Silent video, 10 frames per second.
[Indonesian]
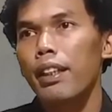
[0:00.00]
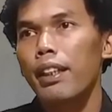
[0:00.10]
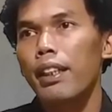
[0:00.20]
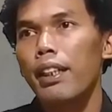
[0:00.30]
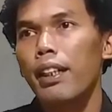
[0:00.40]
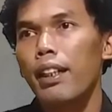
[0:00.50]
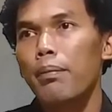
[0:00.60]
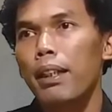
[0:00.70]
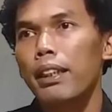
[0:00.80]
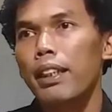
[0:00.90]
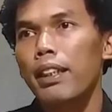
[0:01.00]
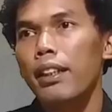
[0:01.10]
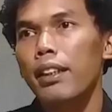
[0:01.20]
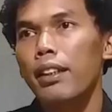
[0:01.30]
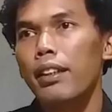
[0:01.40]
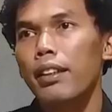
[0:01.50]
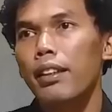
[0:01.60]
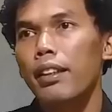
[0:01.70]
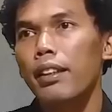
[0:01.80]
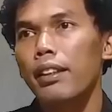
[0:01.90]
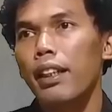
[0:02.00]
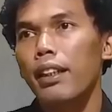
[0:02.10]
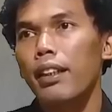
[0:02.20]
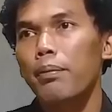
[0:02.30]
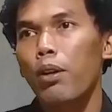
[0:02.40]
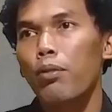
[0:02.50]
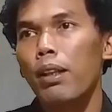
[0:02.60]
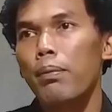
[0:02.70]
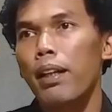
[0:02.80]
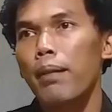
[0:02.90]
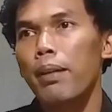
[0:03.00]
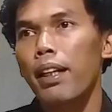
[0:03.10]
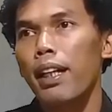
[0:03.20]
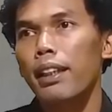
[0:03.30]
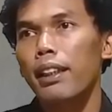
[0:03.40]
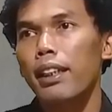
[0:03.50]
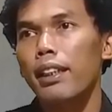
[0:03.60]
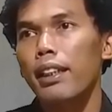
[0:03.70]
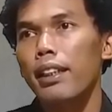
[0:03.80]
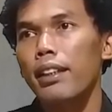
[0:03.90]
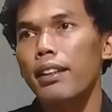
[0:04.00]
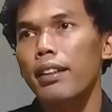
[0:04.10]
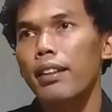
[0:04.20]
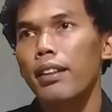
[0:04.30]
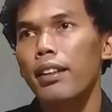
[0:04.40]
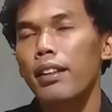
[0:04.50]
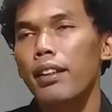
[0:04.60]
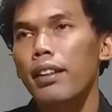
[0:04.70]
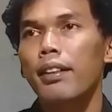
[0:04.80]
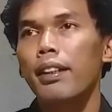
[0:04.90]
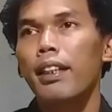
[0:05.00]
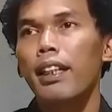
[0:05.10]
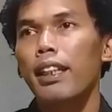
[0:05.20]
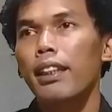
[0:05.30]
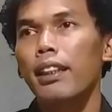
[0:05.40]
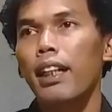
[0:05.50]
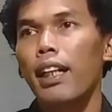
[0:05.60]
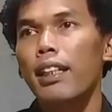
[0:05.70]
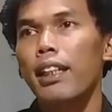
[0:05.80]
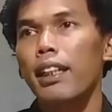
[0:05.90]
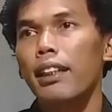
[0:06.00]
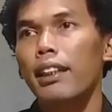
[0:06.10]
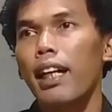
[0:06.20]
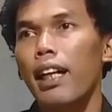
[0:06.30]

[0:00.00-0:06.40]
ini yang namanya yang profil bernama Kang Tri ini kita tekan dan kita